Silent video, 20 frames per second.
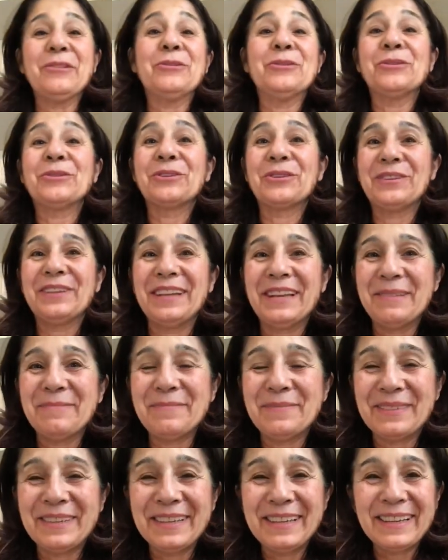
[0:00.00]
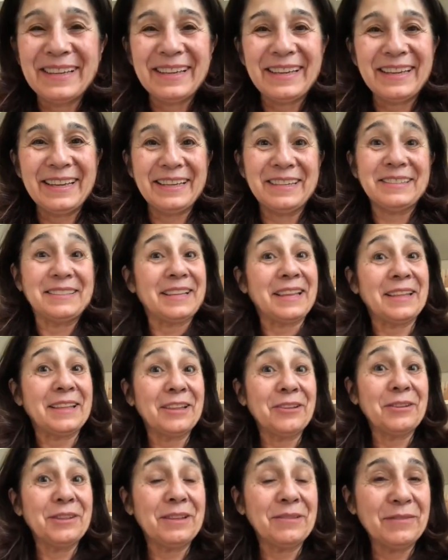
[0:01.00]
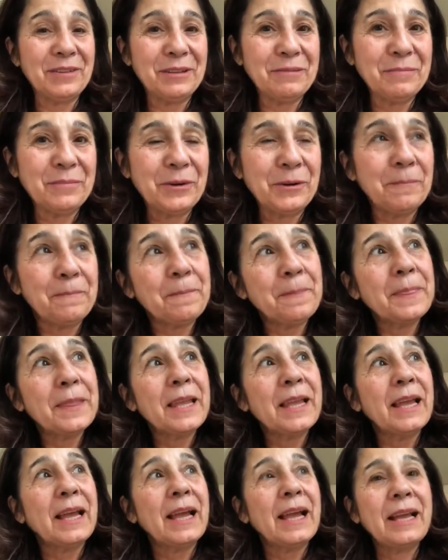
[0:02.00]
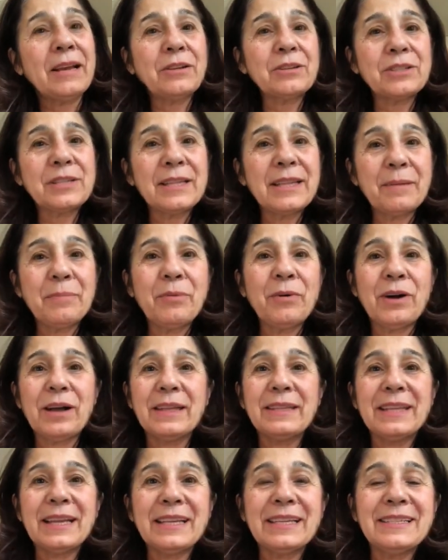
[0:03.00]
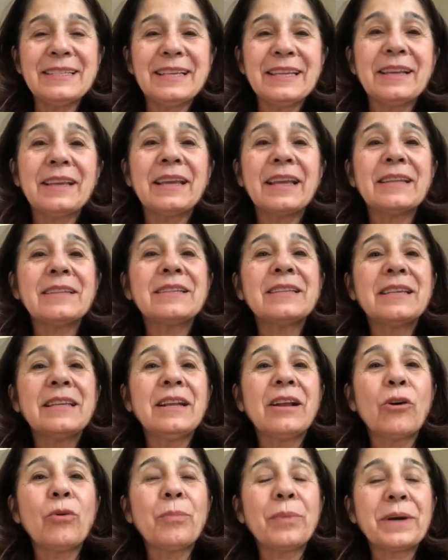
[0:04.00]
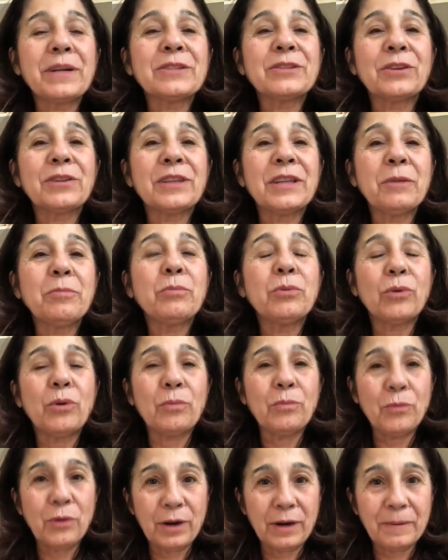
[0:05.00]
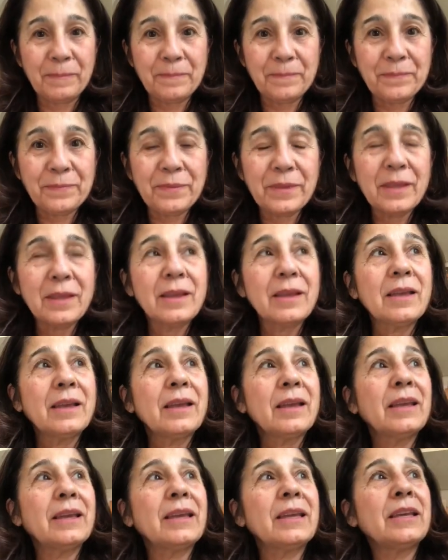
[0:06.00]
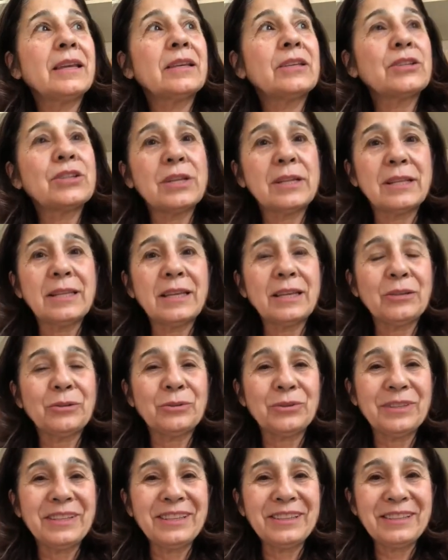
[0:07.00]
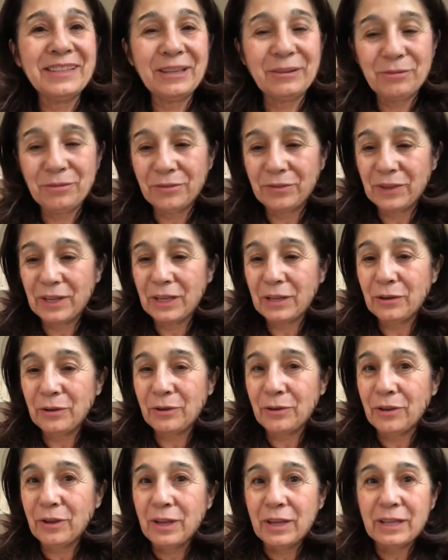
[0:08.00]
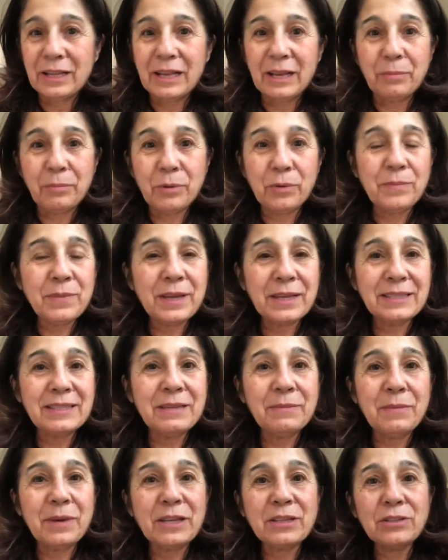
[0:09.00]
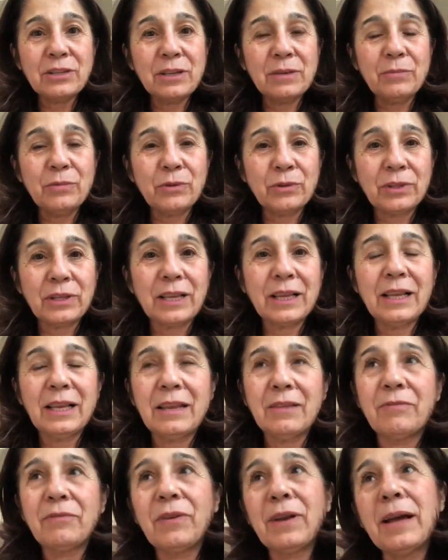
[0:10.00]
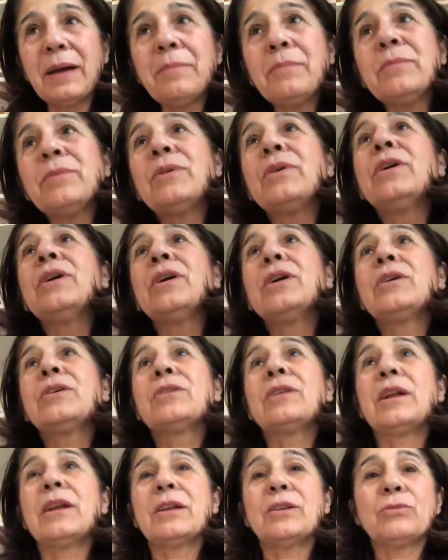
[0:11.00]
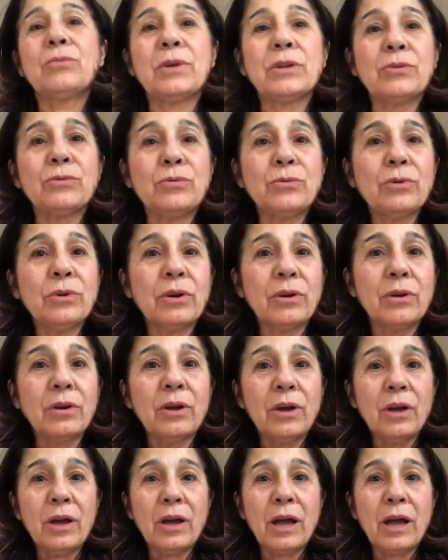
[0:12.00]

à Notre-Dame. Et ça a été un événement. Alors j'ai d'abord analysé qu'est-ce qu'il représentait pour moi. Et j'ai été étonnée de découvrir que les premières images qui montraient les flammes dans la toiture